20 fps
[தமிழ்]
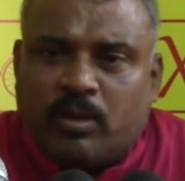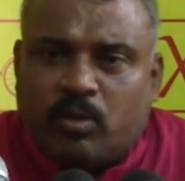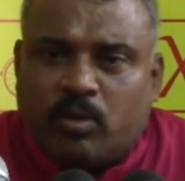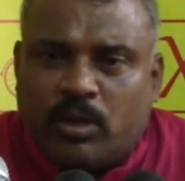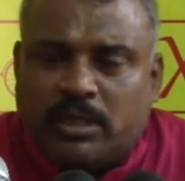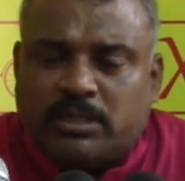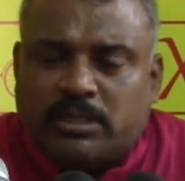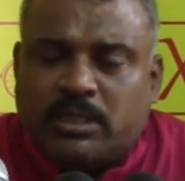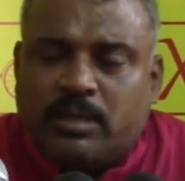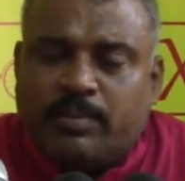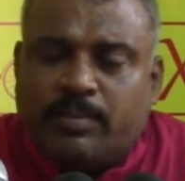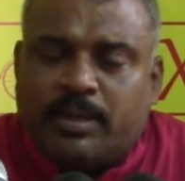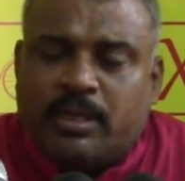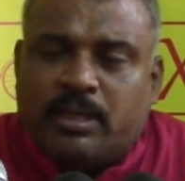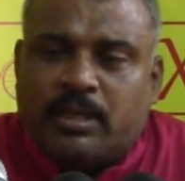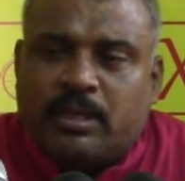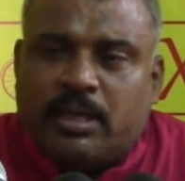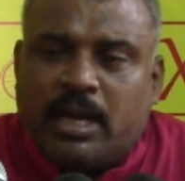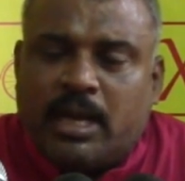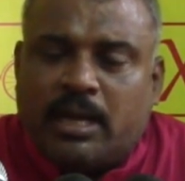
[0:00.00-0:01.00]
கொலை
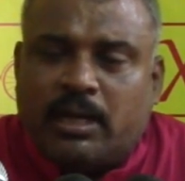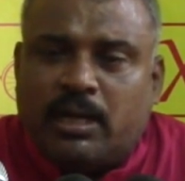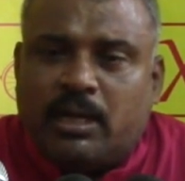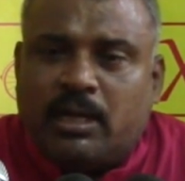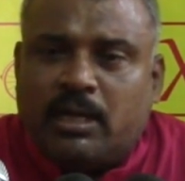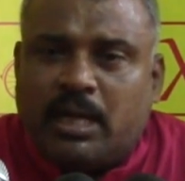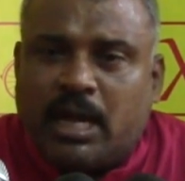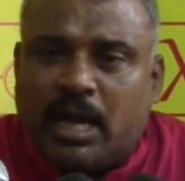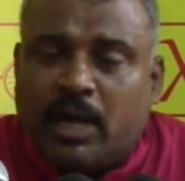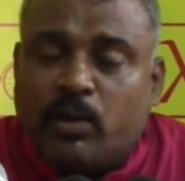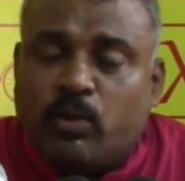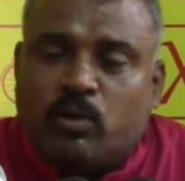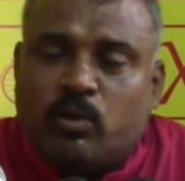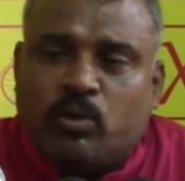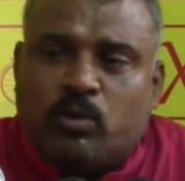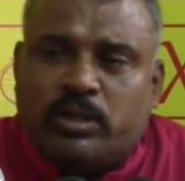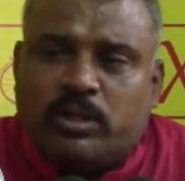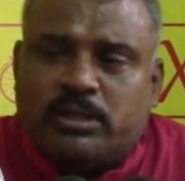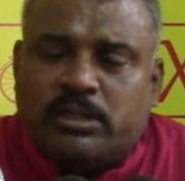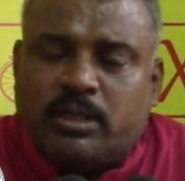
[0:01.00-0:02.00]
செய்யப்பட்டிருக்கிறார்கள் நாய் ஒன்று
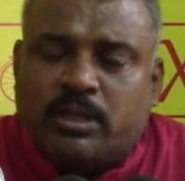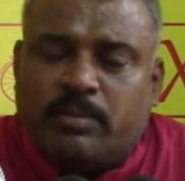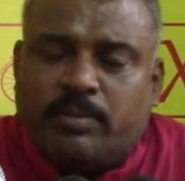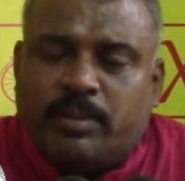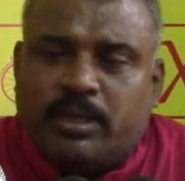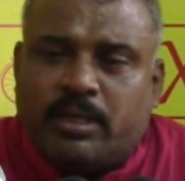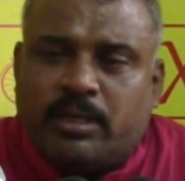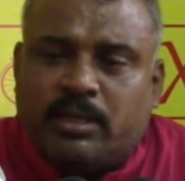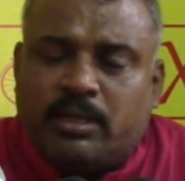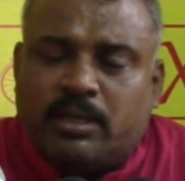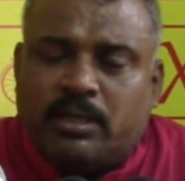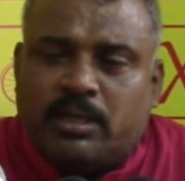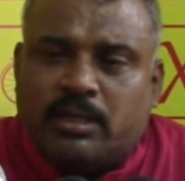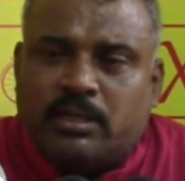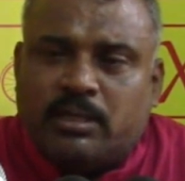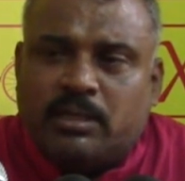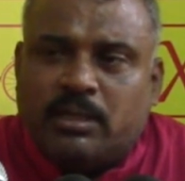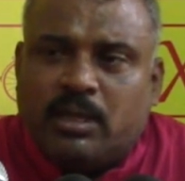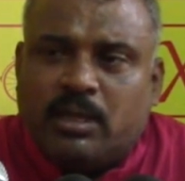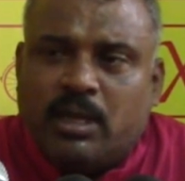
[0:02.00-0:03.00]
கொலை
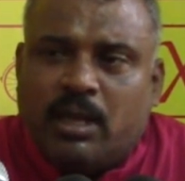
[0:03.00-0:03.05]
செய்யப்பட்டிருக்கின்றது